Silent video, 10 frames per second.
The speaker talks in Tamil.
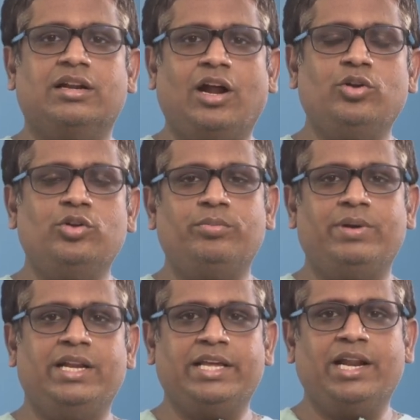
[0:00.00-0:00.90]
நானூறு
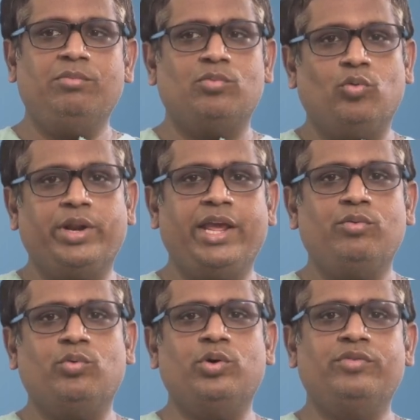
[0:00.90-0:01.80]
மில்லிகிராம் ஒரே
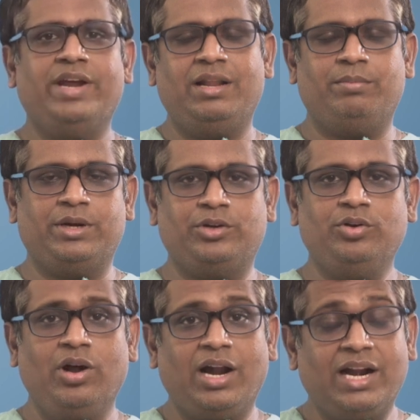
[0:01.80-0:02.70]
ஒரு வேளை
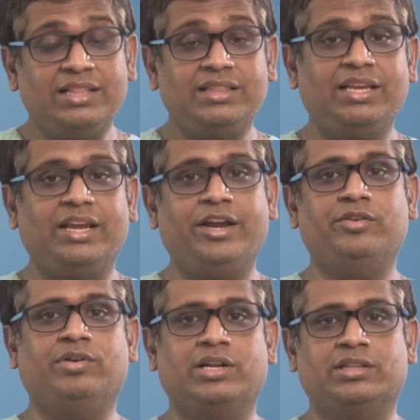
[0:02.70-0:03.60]
மட்டும் அடுத்த
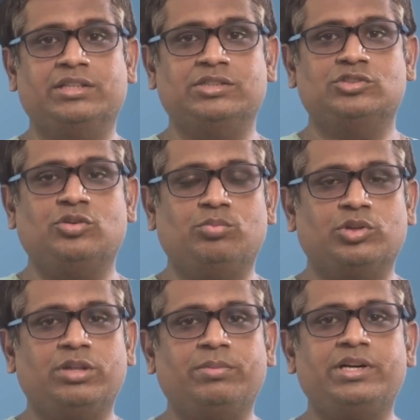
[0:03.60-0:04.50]
ஏழு வாரத்துக்கு ஸோ
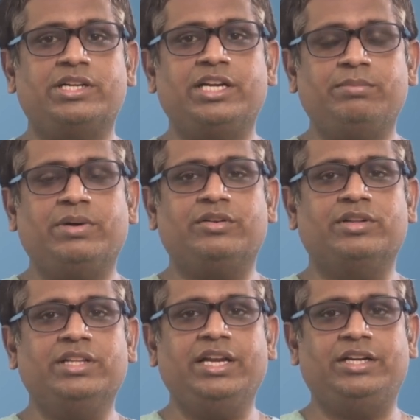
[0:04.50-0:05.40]
மொத்தமாக ட்ரீட்மெண்ட்
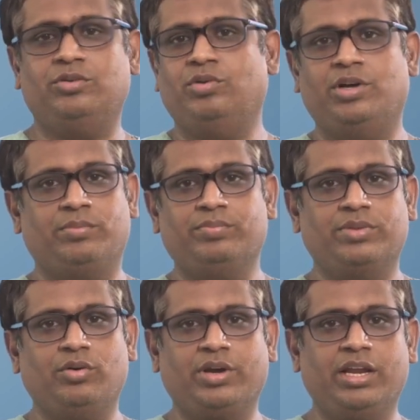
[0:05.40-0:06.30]
வந்து எட்டு வாரம்
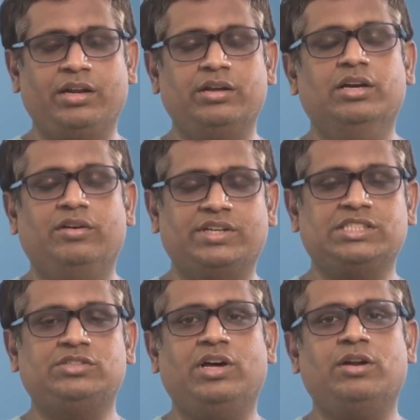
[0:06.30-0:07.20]
ஓகேங்களா
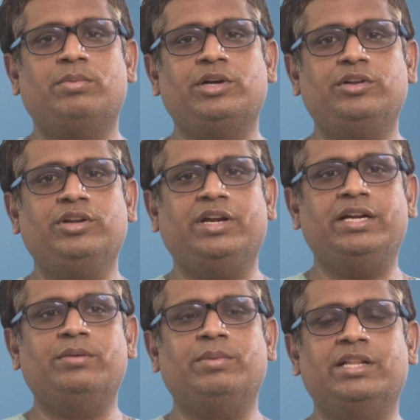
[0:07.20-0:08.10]
ஃபஸ்ட் வாரம் மட்டும்
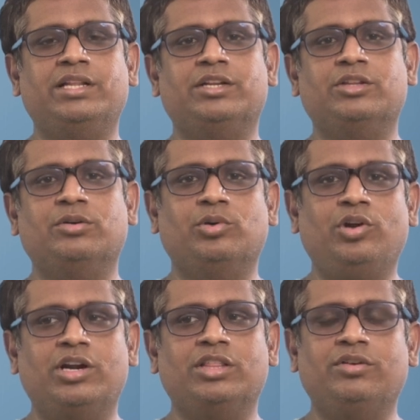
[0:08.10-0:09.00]
ரெண்டு மருந்து எடுத்துக்க
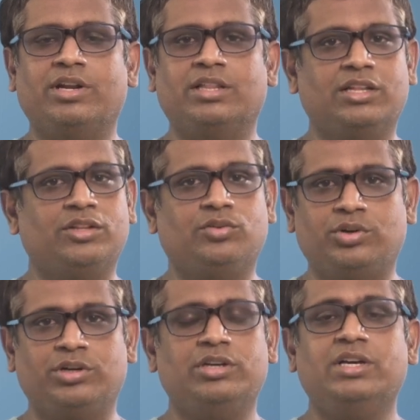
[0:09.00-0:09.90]
போகிறோம் அடுத்த வாரத்துலேருந்து
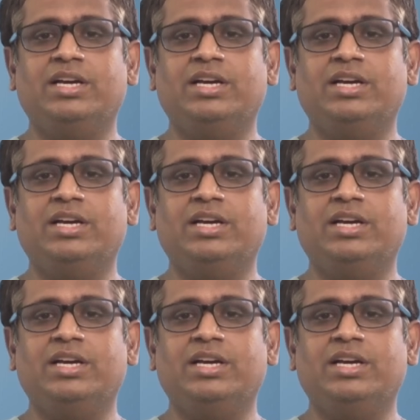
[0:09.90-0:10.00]
ஒன்று